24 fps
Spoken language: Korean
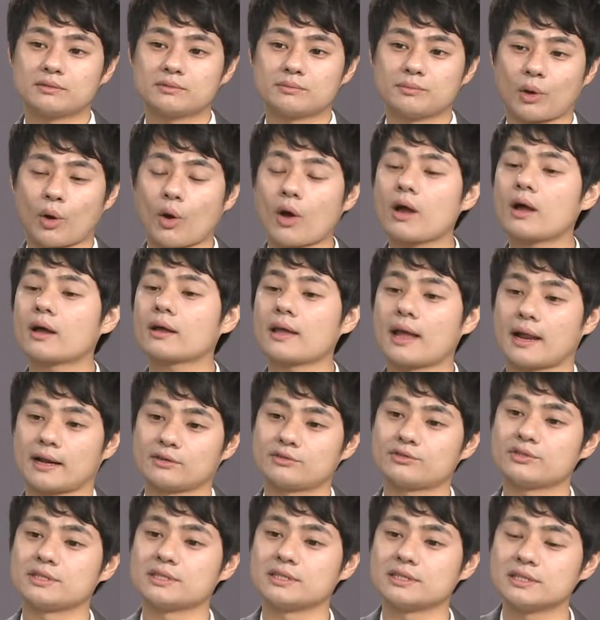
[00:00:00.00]
명확하게 알
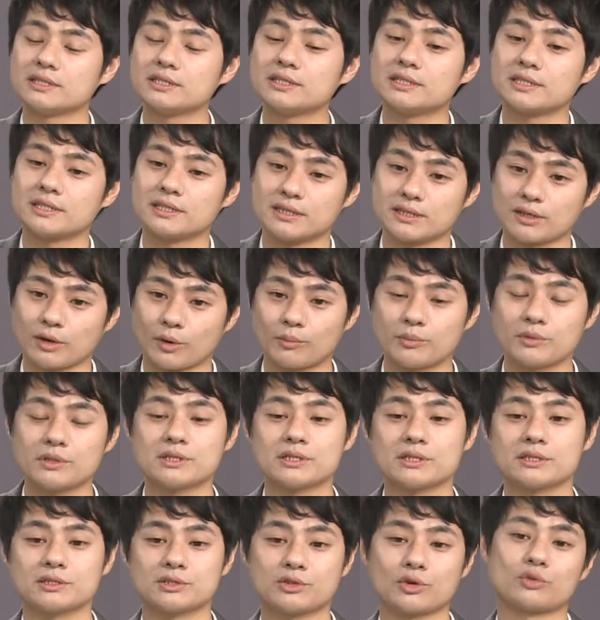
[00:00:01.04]
수 있는지
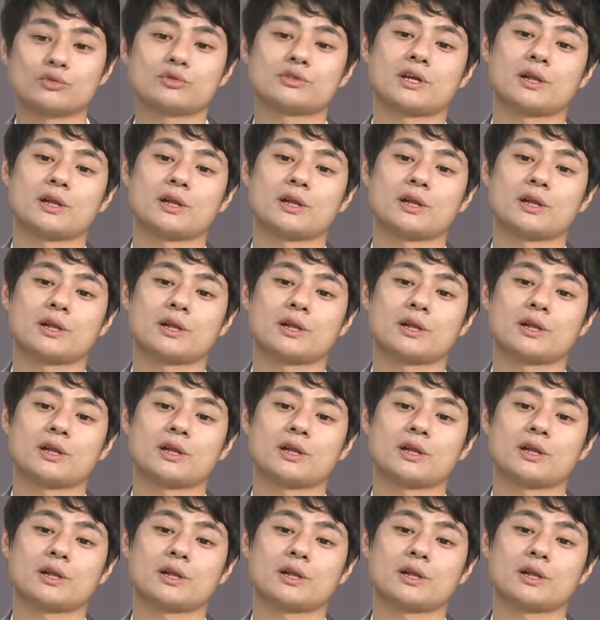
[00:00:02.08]
없는지는 저도